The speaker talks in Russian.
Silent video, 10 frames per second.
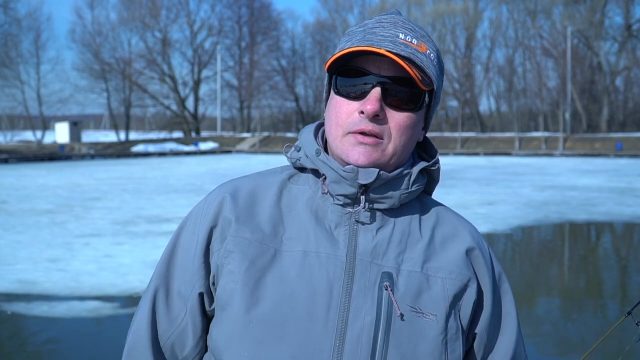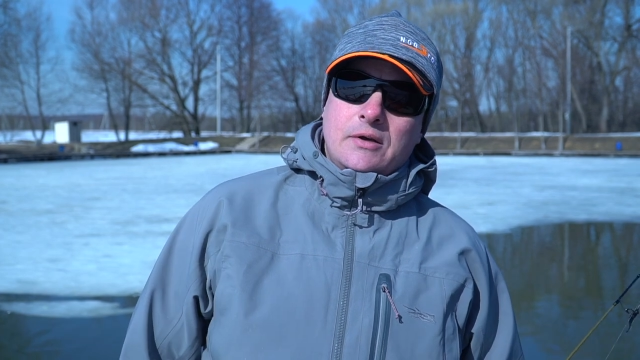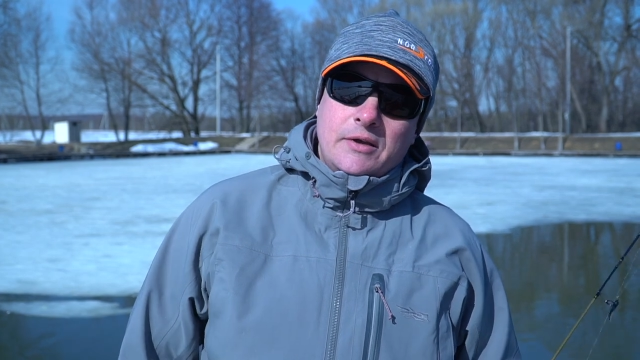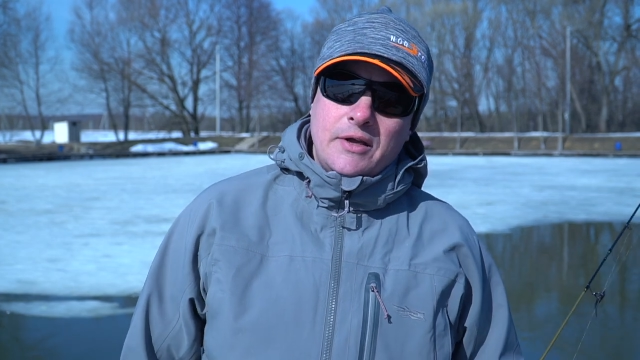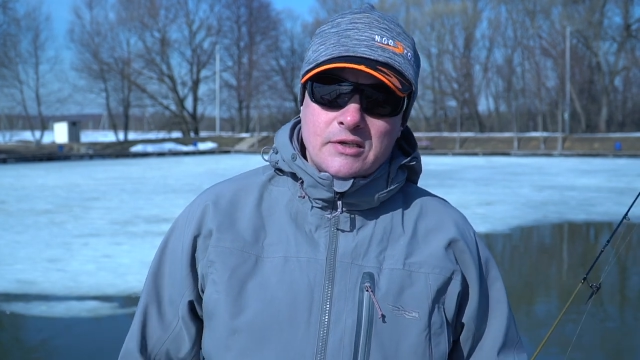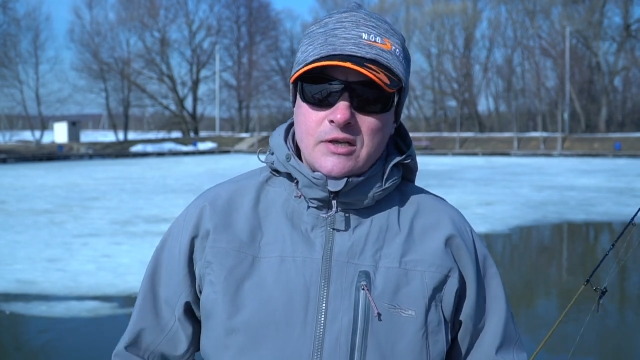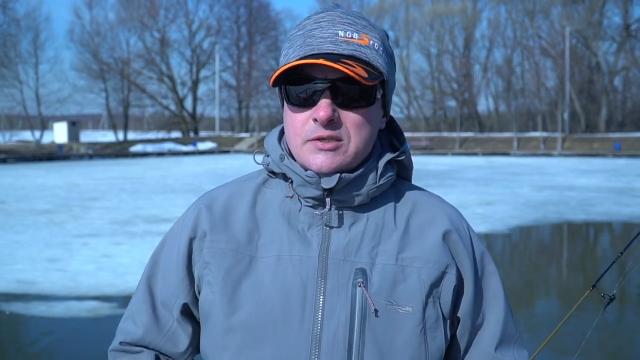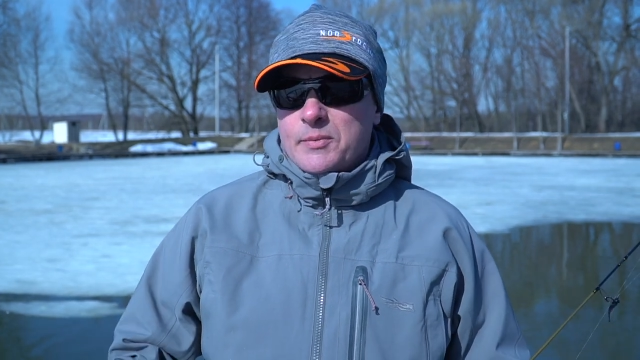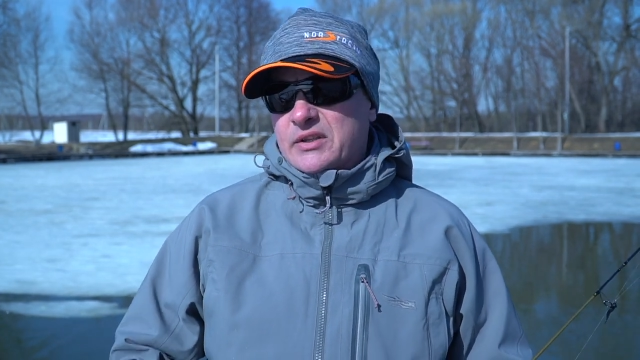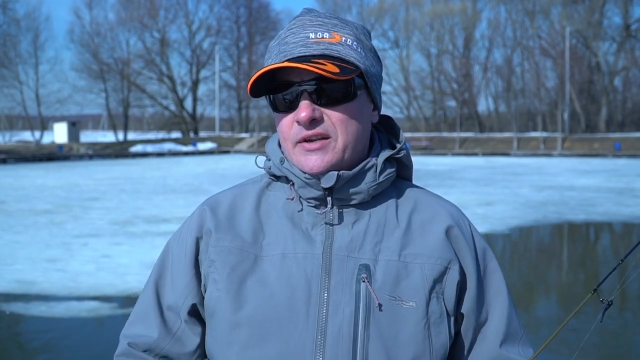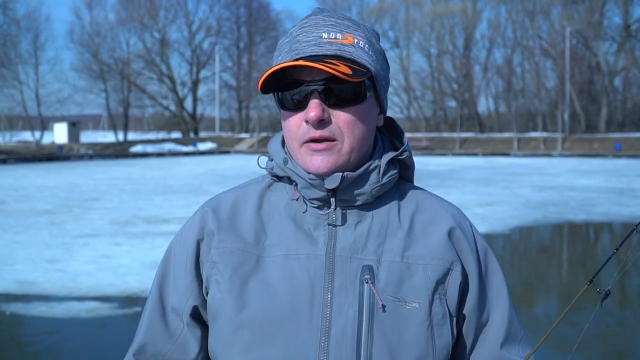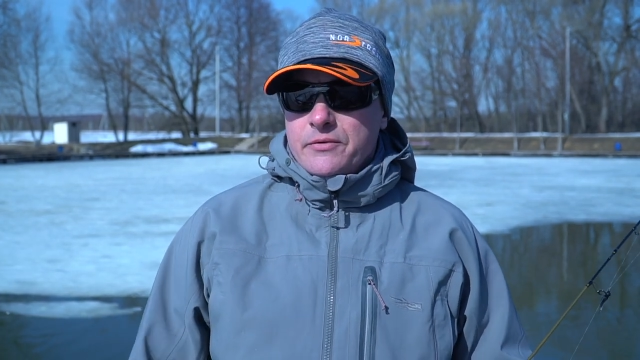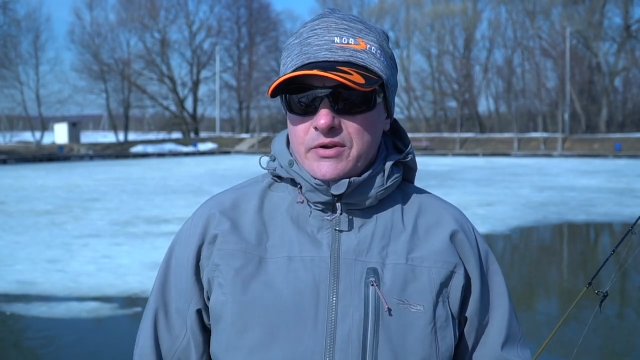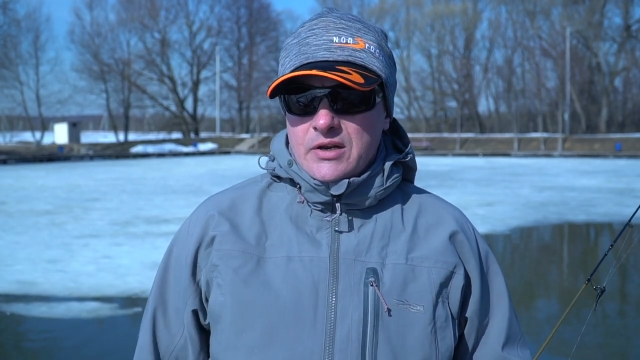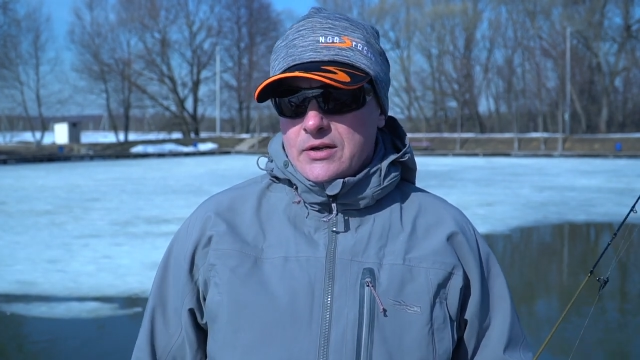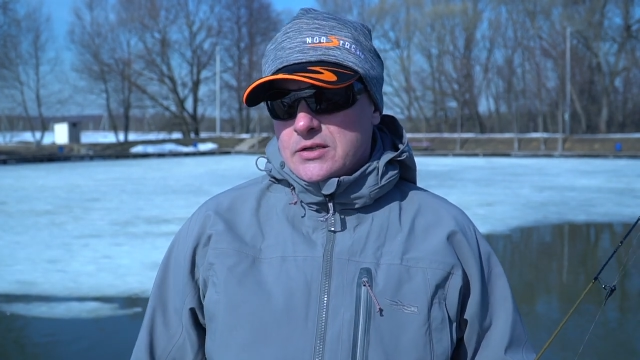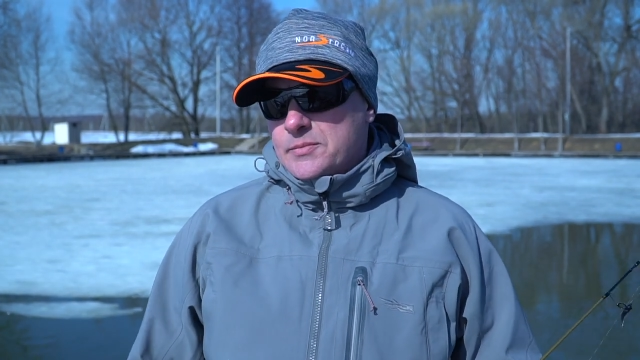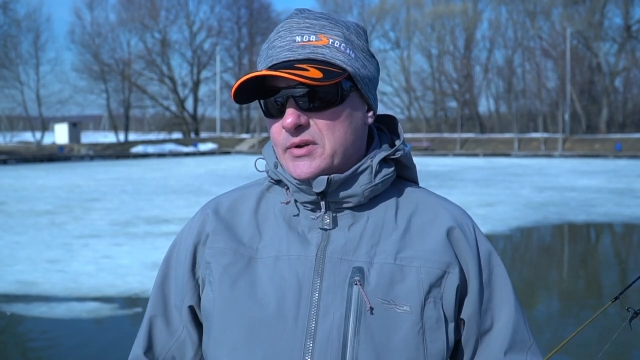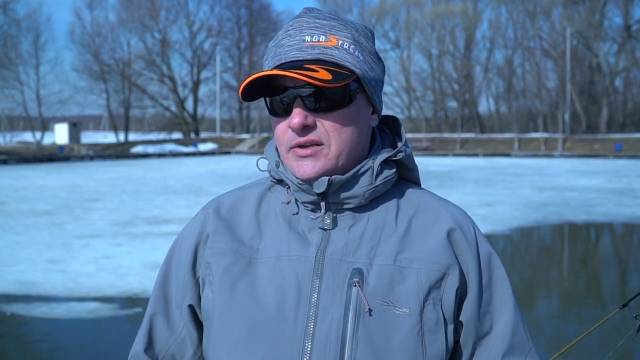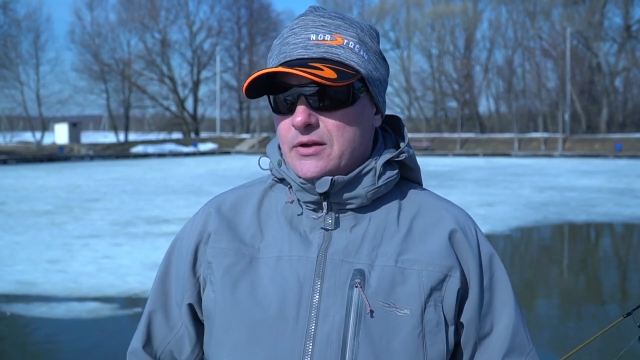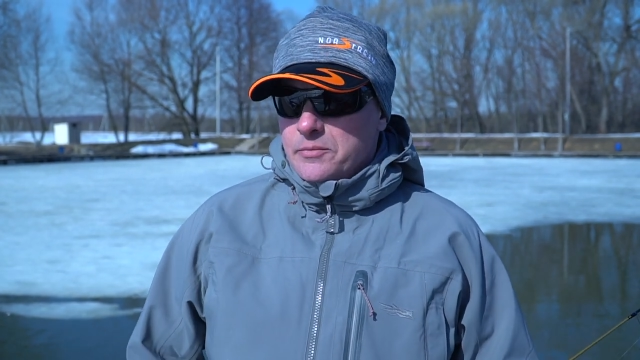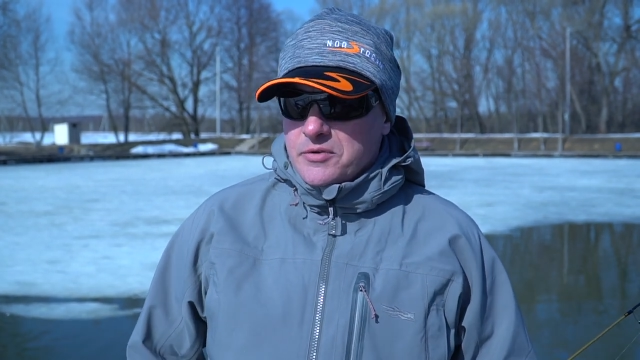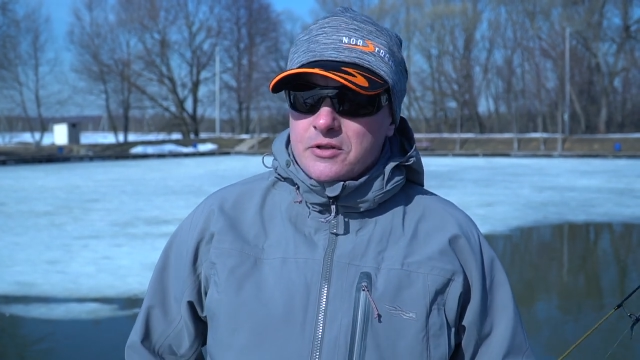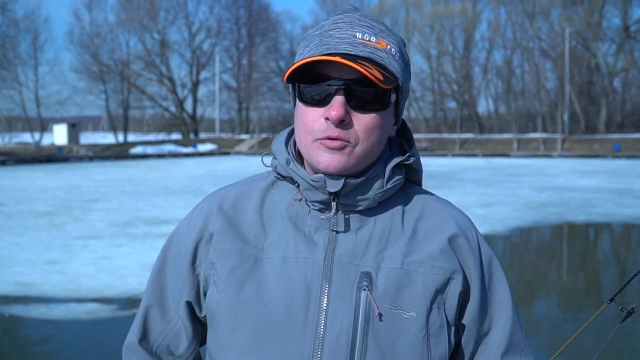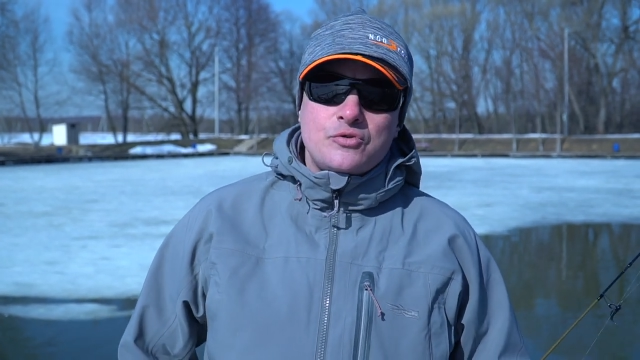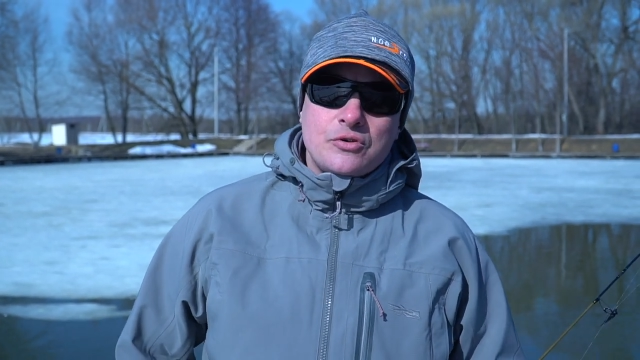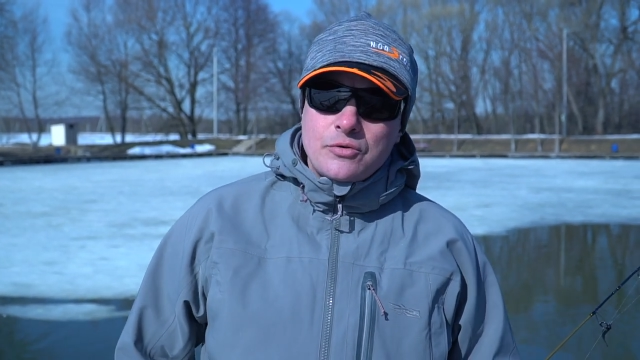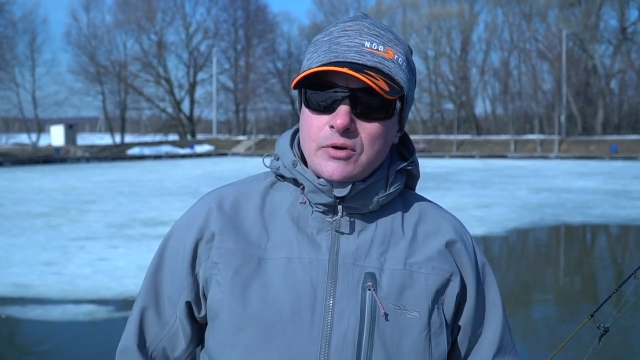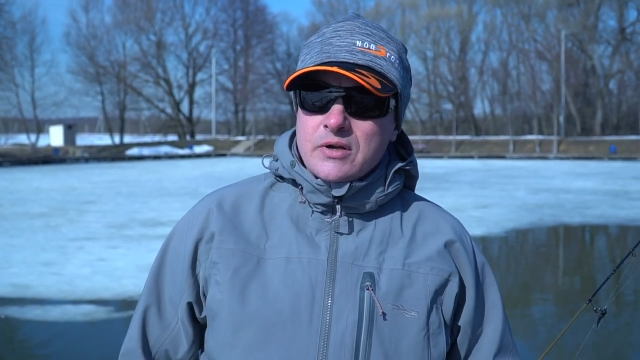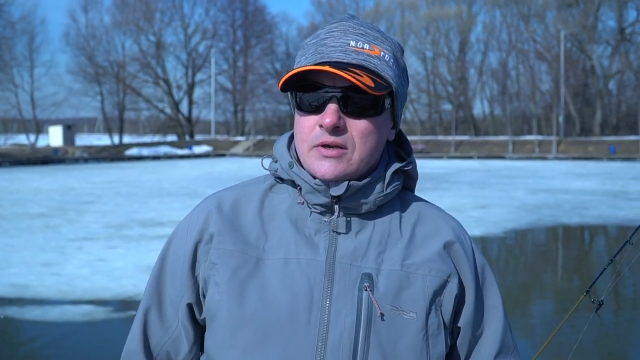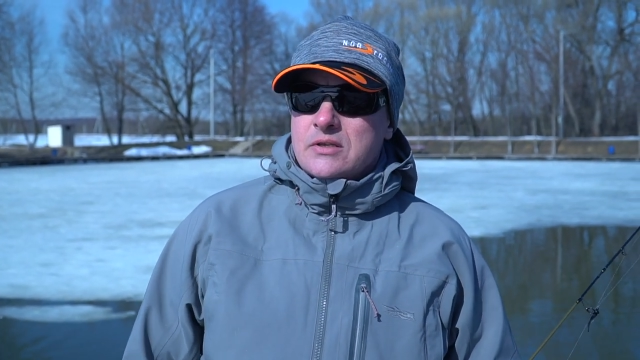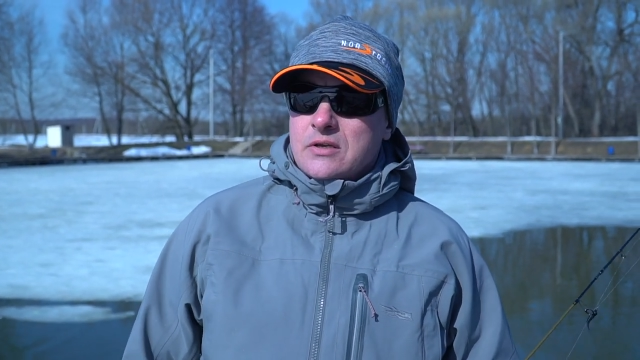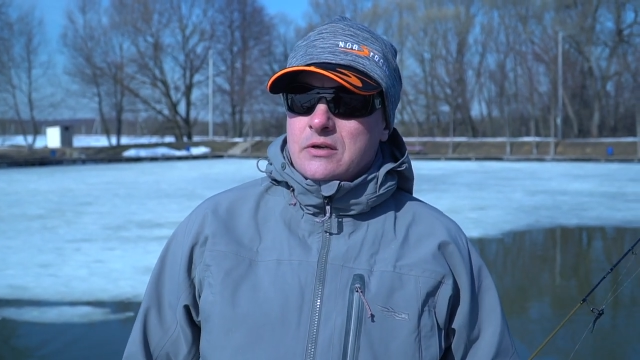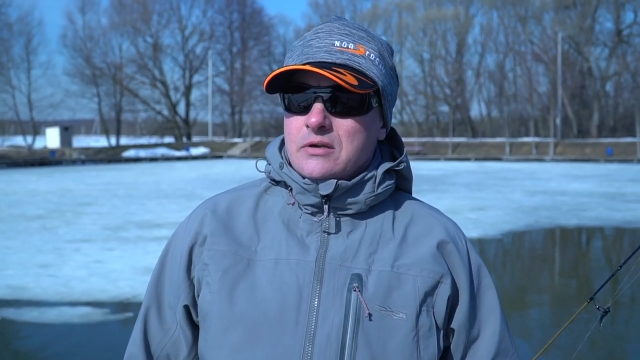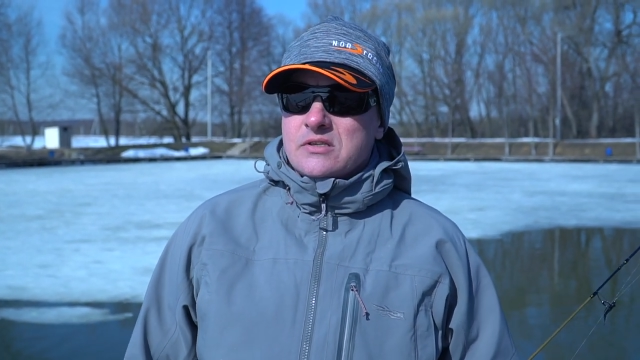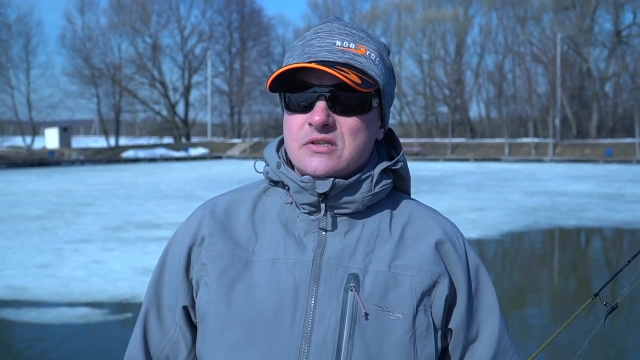а я не знаю, смотрели вы или не смотрели предыдущий ролик, где